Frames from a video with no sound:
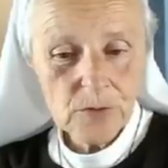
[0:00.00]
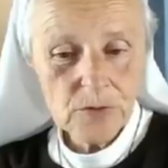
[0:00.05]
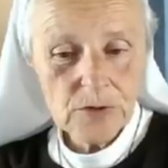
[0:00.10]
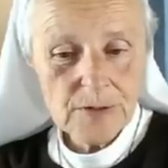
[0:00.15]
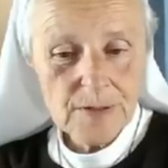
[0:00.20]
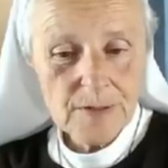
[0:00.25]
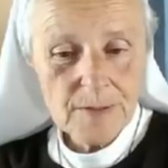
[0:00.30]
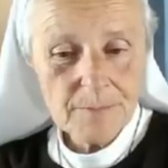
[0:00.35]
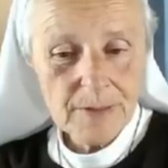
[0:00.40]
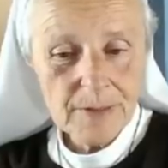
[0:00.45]

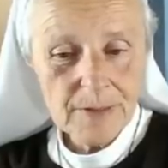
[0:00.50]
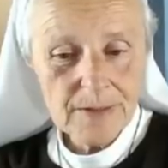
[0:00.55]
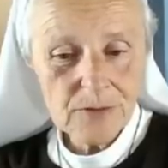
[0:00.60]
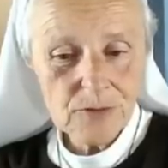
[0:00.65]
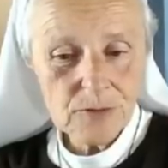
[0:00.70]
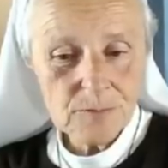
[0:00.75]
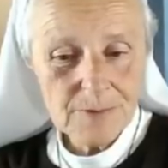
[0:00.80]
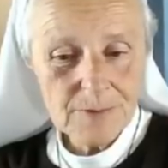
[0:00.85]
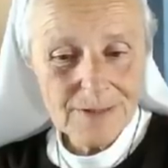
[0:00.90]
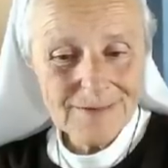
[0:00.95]
on en a
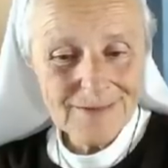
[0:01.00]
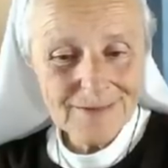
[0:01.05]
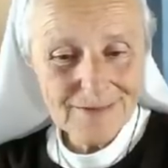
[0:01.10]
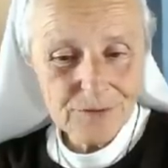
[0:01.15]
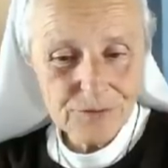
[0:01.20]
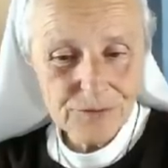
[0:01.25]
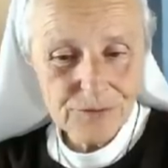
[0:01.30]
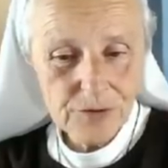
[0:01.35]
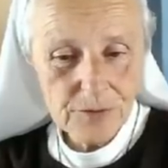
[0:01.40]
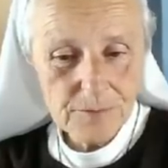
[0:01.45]
parlé d'une
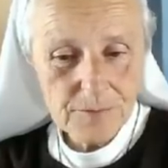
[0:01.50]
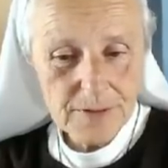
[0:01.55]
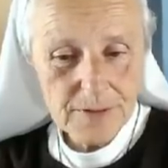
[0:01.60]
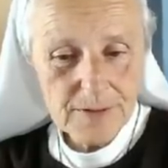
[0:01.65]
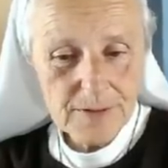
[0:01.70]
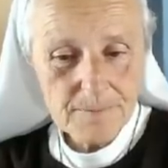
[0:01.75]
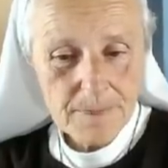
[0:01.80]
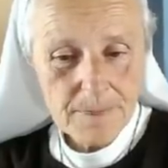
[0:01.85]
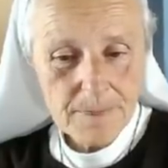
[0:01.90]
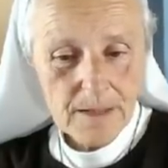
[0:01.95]
manière
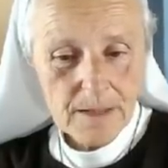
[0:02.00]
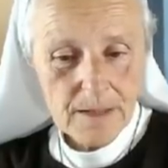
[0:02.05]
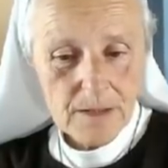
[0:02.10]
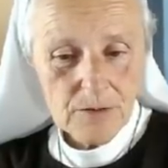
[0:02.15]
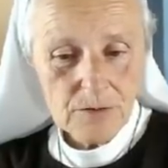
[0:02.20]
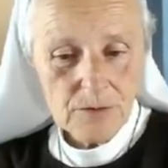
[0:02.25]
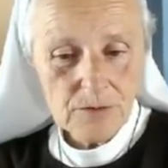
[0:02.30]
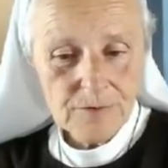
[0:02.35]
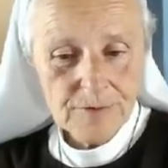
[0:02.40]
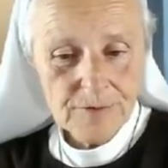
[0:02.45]
déformée,
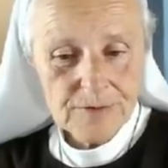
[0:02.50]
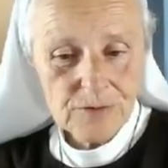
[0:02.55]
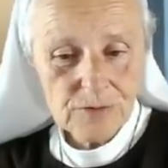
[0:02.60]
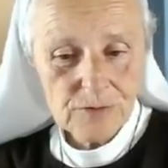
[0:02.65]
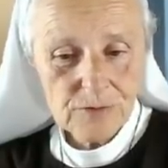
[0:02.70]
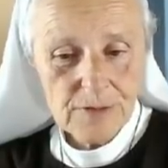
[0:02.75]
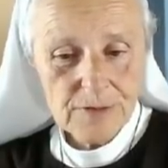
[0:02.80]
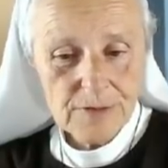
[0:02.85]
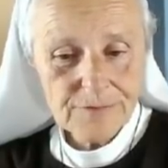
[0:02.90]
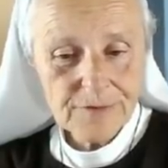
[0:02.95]
de
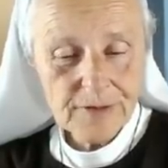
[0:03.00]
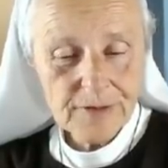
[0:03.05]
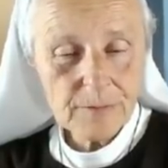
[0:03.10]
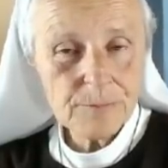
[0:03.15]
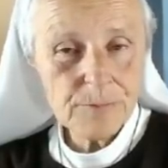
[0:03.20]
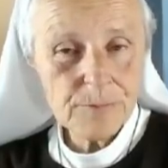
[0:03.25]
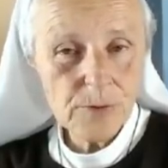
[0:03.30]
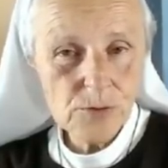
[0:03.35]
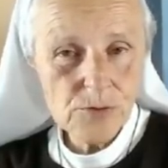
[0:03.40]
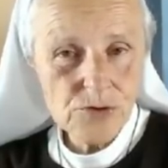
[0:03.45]
façon à faire
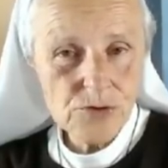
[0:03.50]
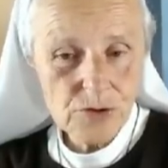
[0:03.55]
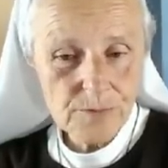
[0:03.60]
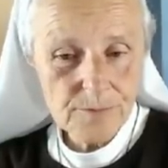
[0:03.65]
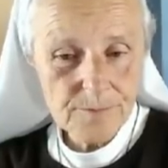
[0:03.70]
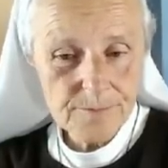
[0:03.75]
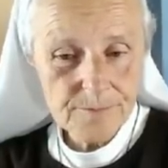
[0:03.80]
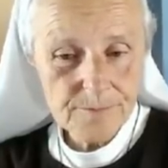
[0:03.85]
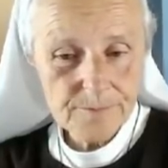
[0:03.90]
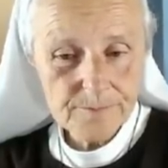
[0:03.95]
peur aux gens.